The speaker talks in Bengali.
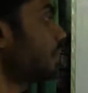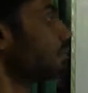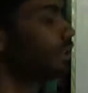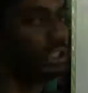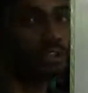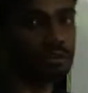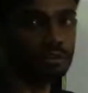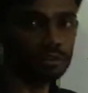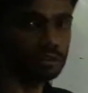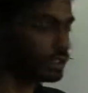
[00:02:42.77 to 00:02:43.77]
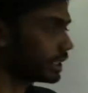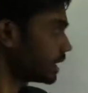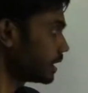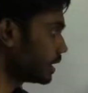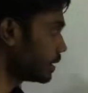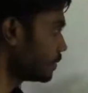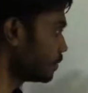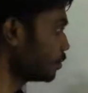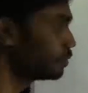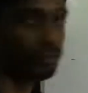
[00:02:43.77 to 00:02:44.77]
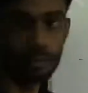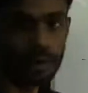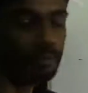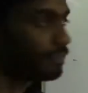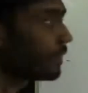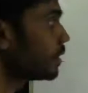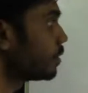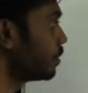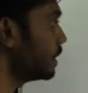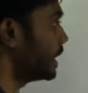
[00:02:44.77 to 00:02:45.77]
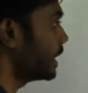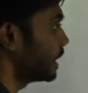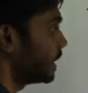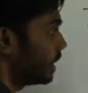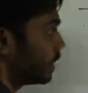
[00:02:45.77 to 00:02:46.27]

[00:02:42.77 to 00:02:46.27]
বালুর স্তর যেখানে মরুভূমি তো এখানে